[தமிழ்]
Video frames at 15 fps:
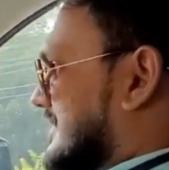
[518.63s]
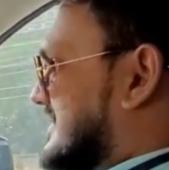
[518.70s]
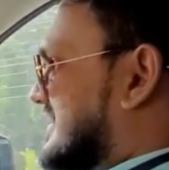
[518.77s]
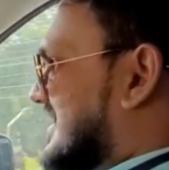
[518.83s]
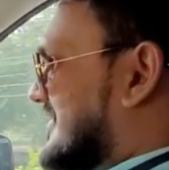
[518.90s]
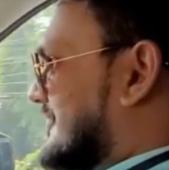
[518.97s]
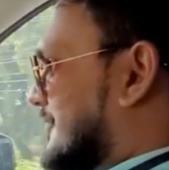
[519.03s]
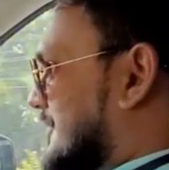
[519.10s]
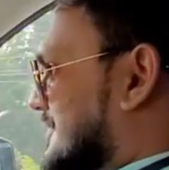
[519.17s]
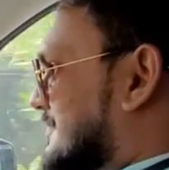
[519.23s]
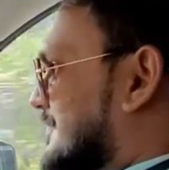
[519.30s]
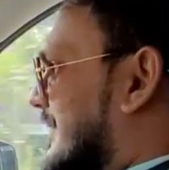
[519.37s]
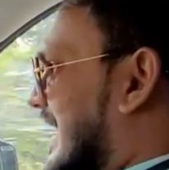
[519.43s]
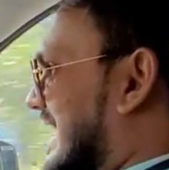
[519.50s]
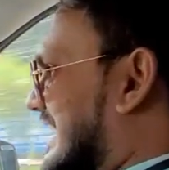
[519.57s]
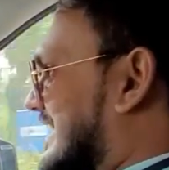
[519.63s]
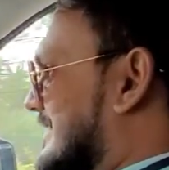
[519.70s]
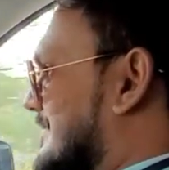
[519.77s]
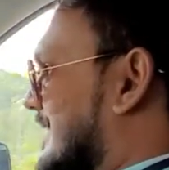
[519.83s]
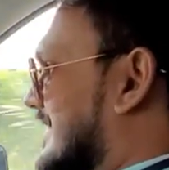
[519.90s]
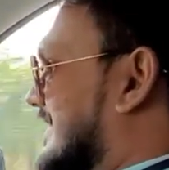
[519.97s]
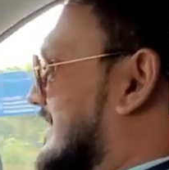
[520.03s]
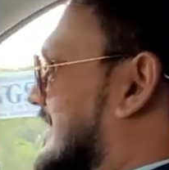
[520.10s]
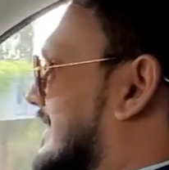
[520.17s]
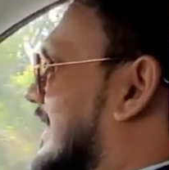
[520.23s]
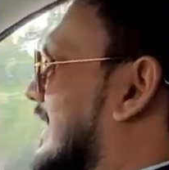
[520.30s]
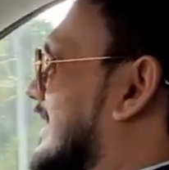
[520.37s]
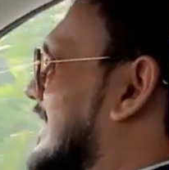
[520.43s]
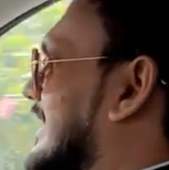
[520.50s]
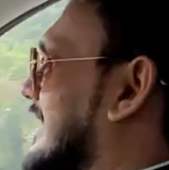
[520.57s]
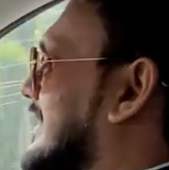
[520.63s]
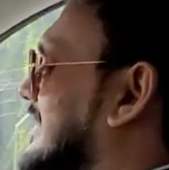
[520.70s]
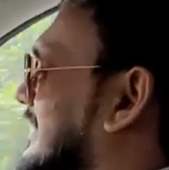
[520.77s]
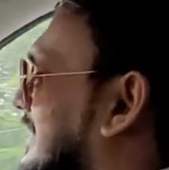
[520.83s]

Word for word: ஜீப் ஃபோர்ஸ் பயங்கரமாக இருக்குது இந்த காரில்